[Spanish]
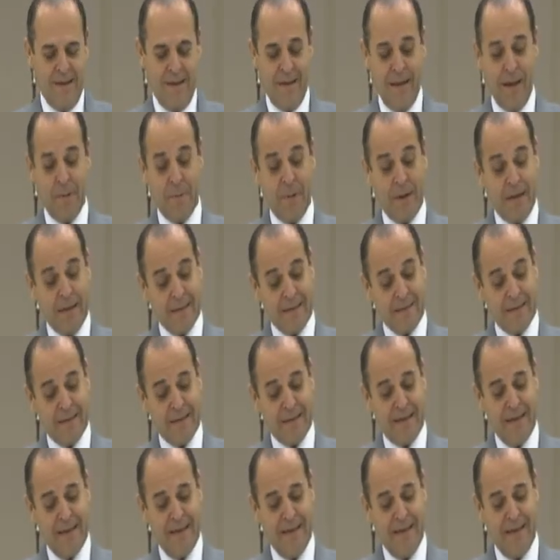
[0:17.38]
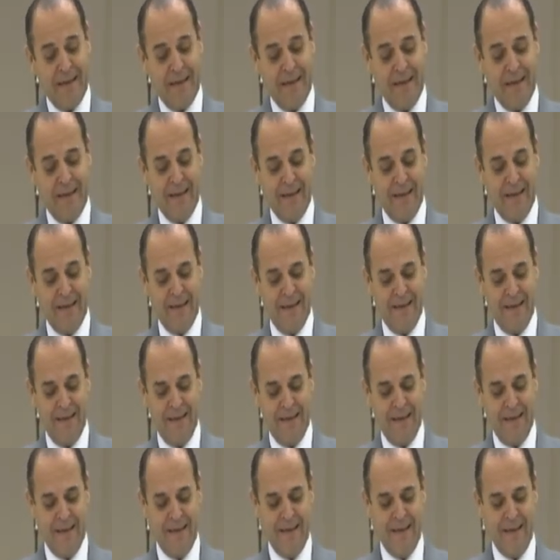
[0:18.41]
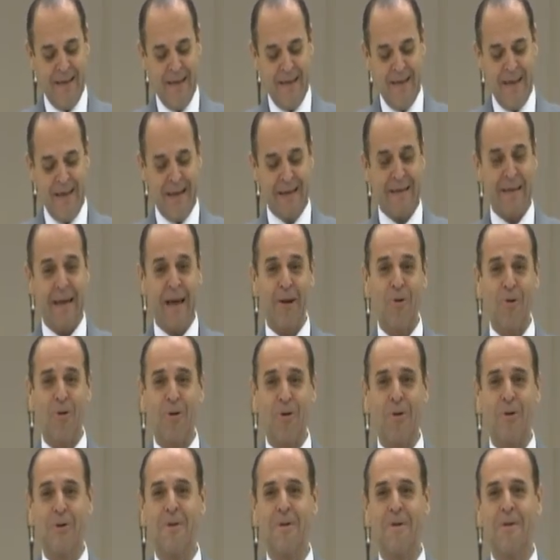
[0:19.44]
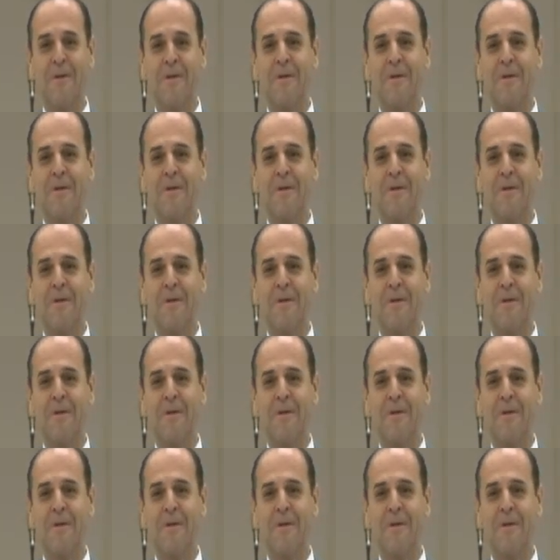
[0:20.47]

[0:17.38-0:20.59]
Ya parece que el calor